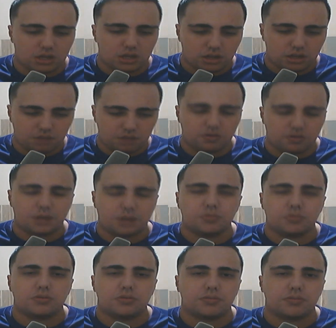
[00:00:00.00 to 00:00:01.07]
E
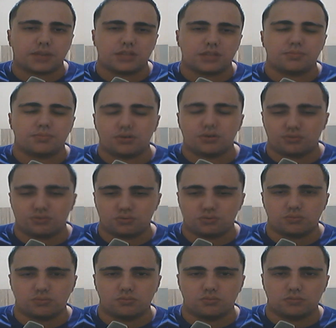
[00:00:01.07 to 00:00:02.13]
vamos para esse
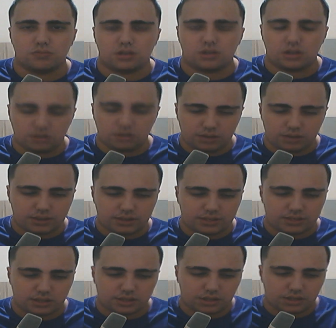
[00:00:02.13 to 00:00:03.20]
pós-jogo, né? Eu estava
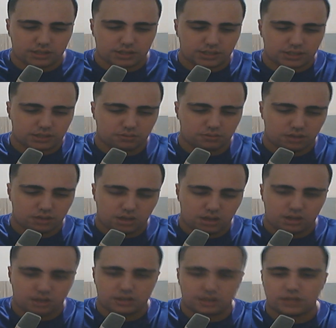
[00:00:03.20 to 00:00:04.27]
aqui analisando,
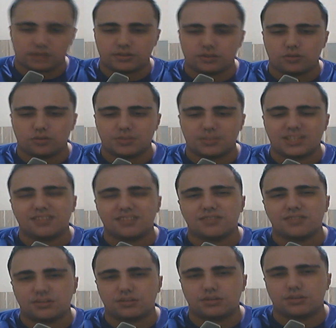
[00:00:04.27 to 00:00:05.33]
estava aqui
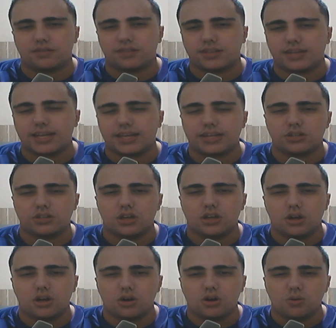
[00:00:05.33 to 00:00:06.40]
observando, na verdade,
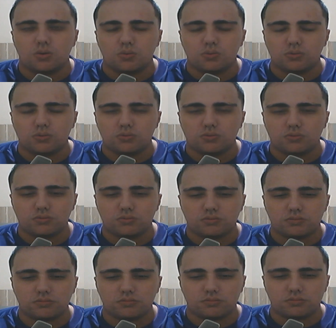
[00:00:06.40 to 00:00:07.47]
o
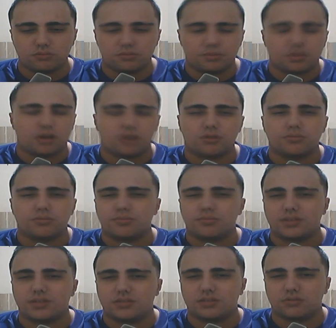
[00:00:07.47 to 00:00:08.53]
os melhores
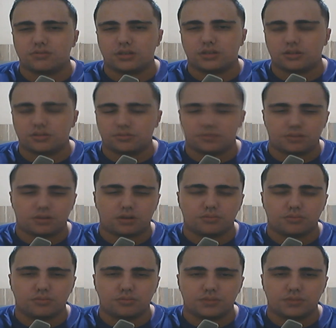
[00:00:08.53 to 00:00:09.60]
momentos, né? Os melhores
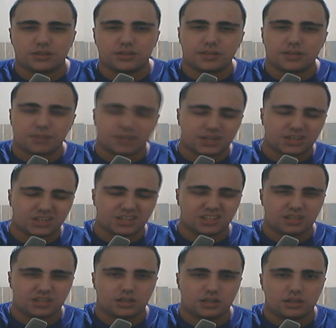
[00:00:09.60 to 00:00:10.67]
momentos da
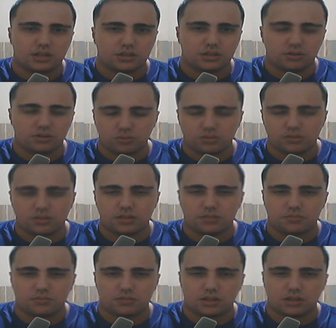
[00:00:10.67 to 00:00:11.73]
partida de ontem,
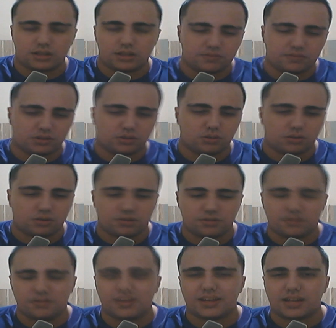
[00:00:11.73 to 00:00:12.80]
né? Da vitória de
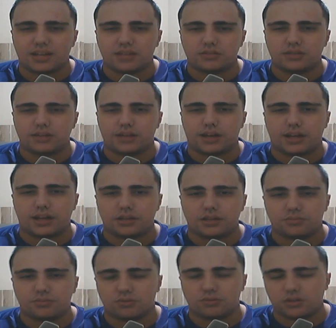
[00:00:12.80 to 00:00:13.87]
virada do Ceará
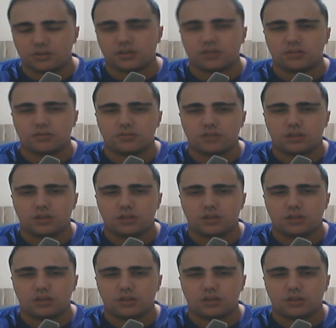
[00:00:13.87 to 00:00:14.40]
por 2 a 1 um,